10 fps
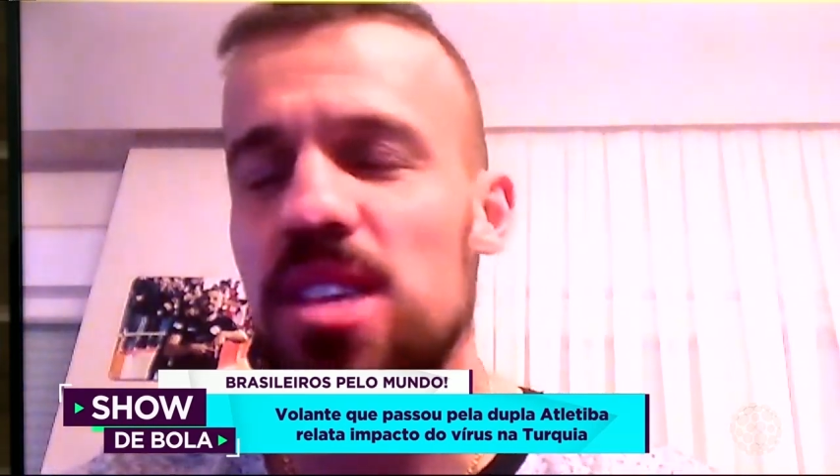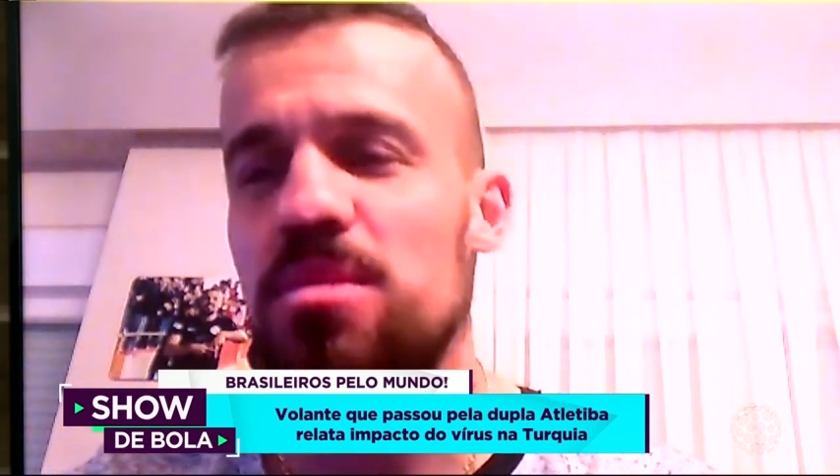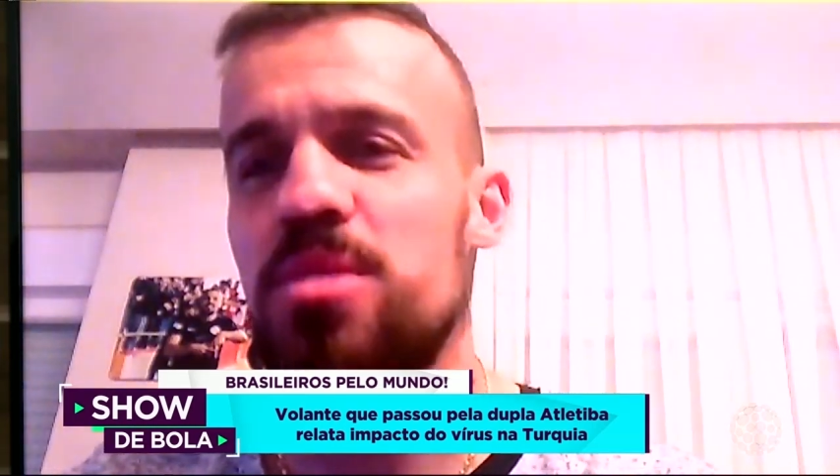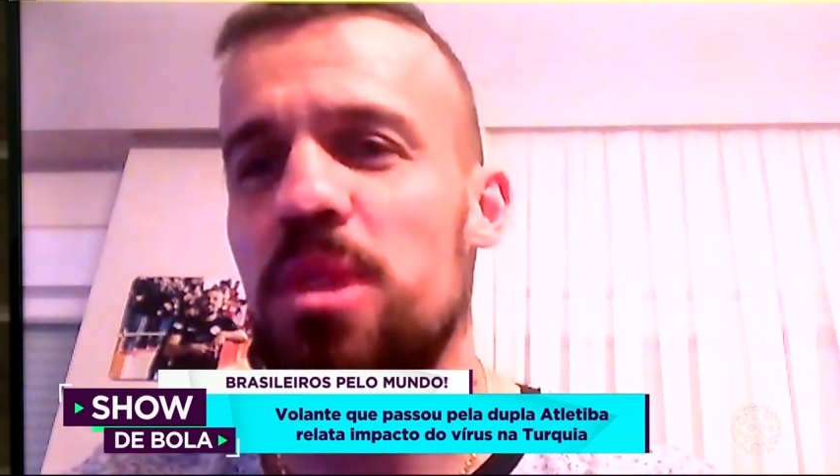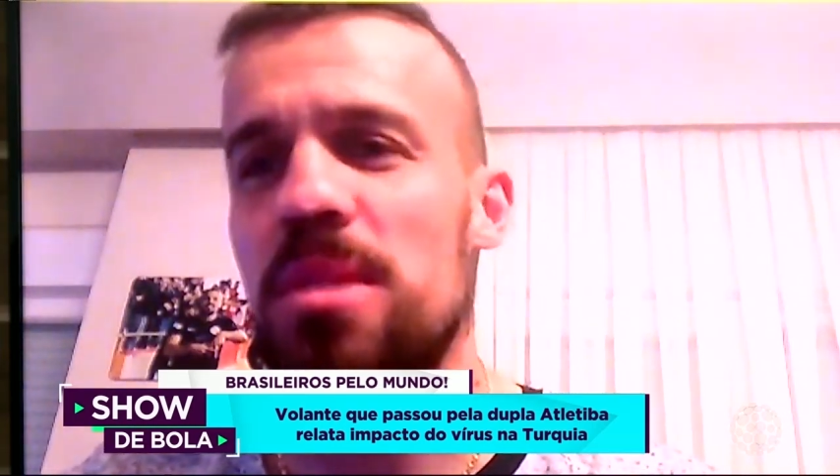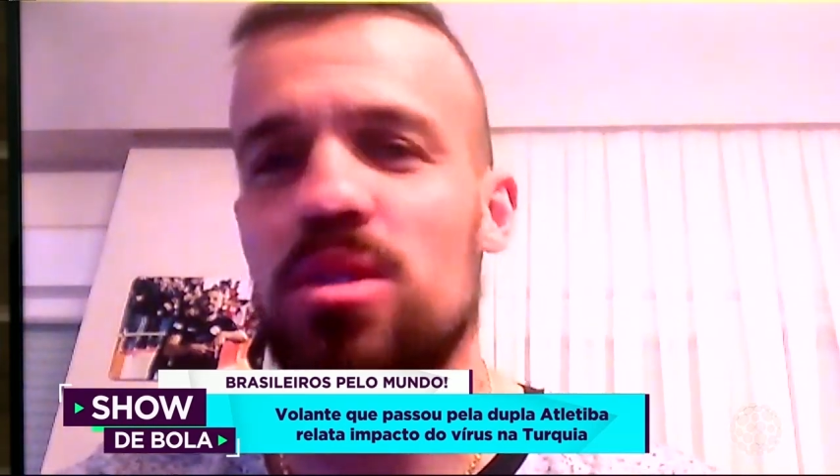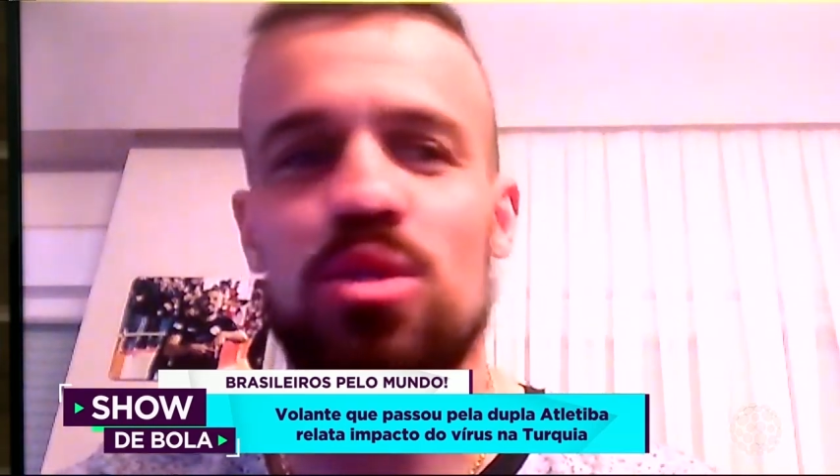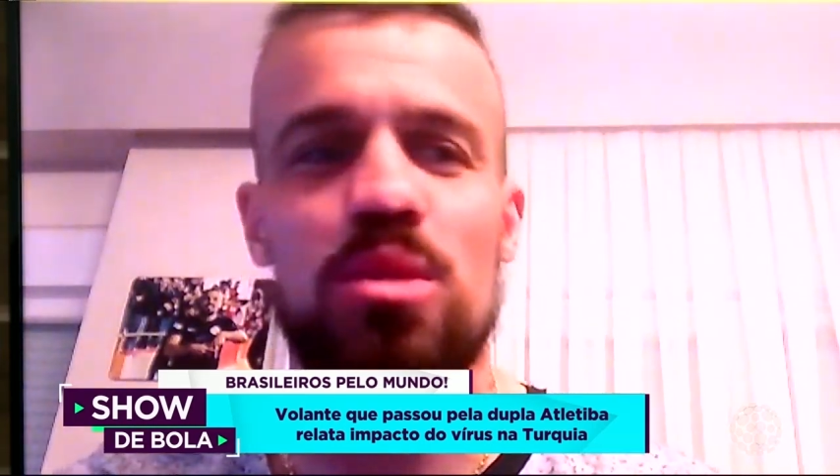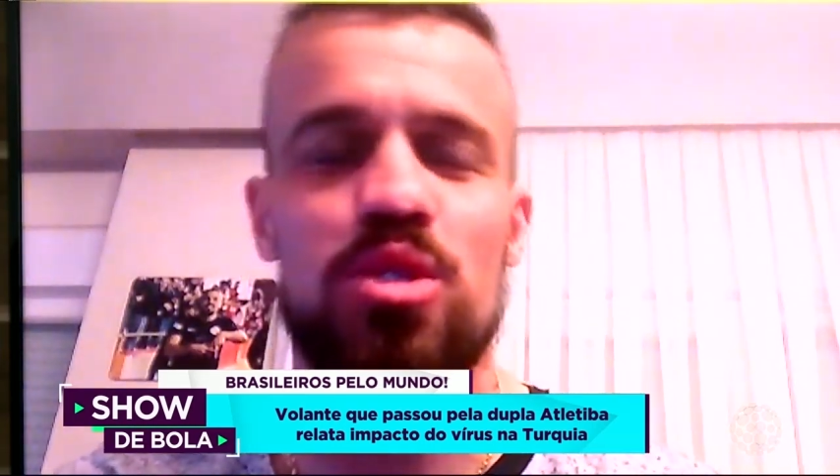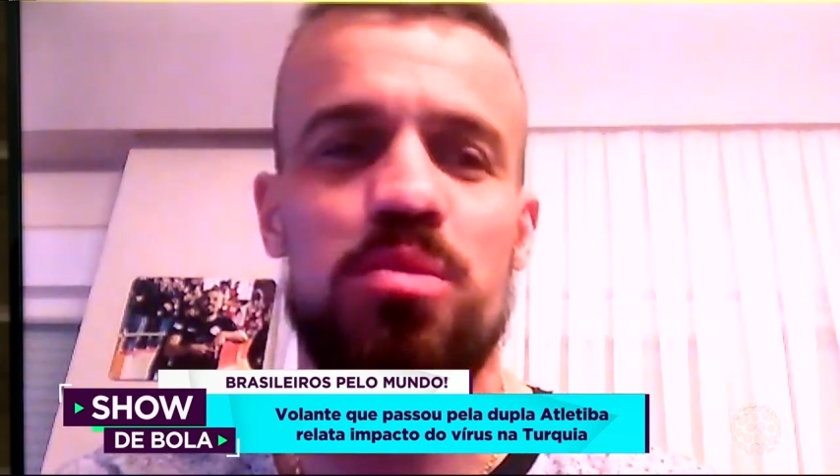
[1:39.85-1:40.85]
Principalmente com
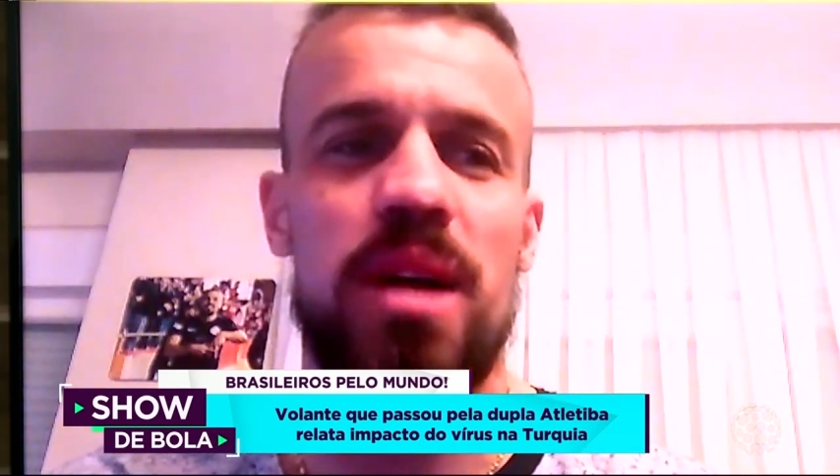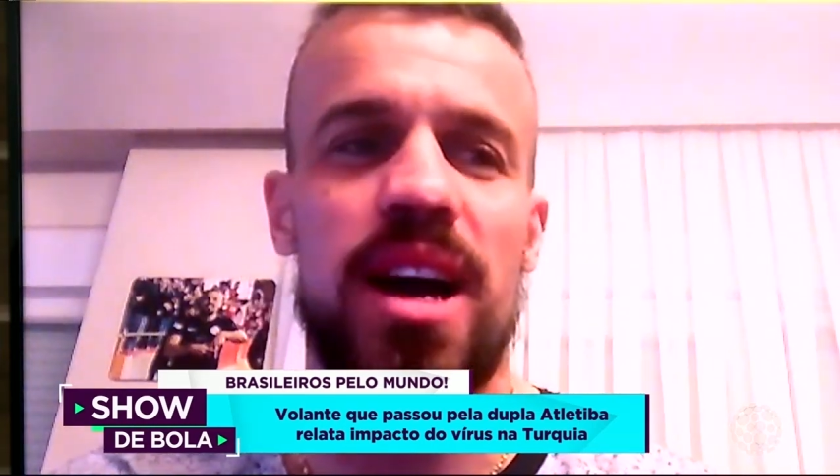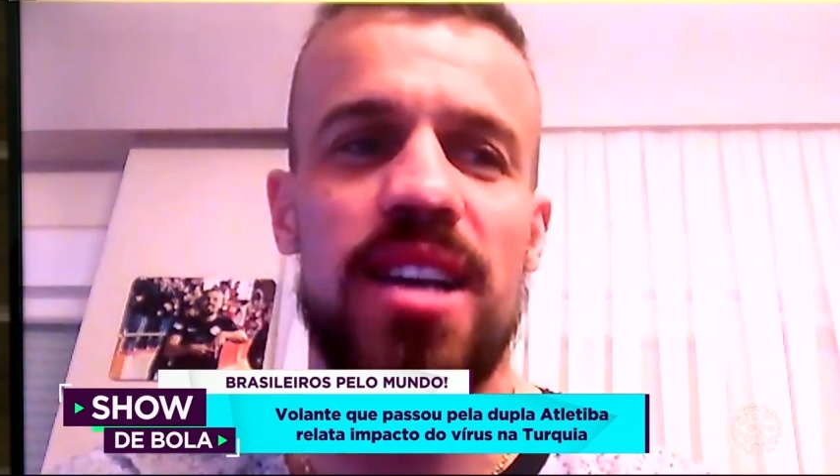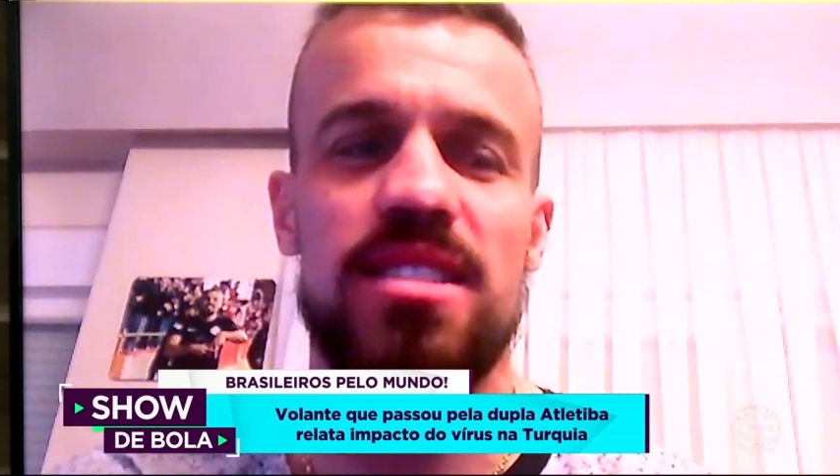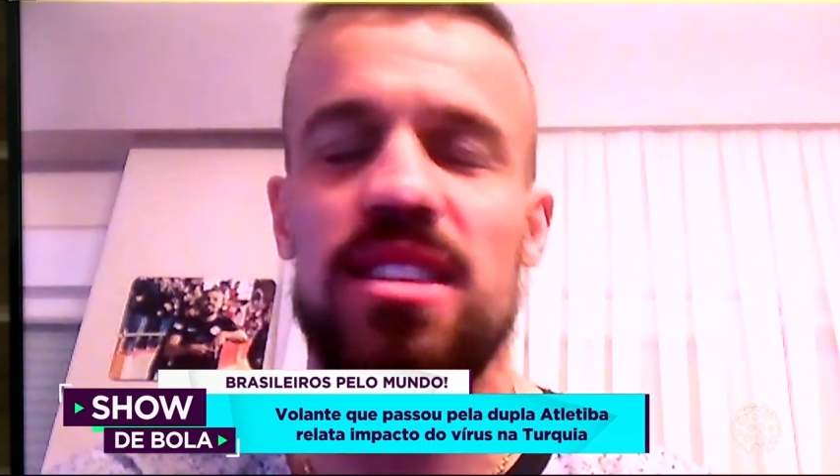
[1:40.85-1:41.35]
meus pais,